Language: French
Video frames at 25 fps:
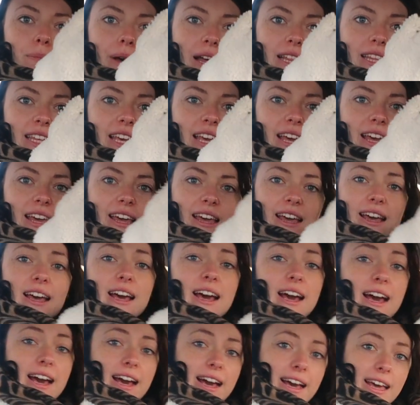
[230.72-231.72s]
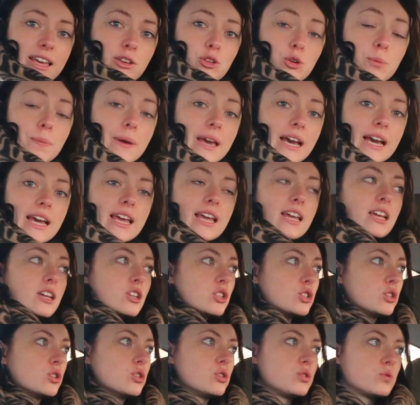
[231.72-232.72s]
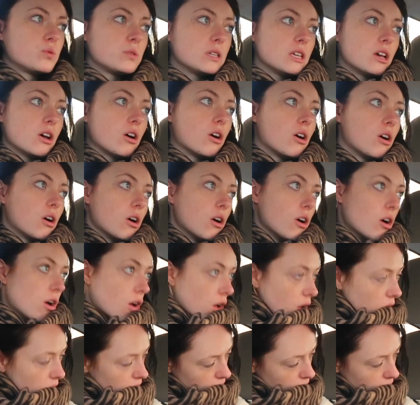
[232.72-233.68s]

panier récupéré. Je suis euh,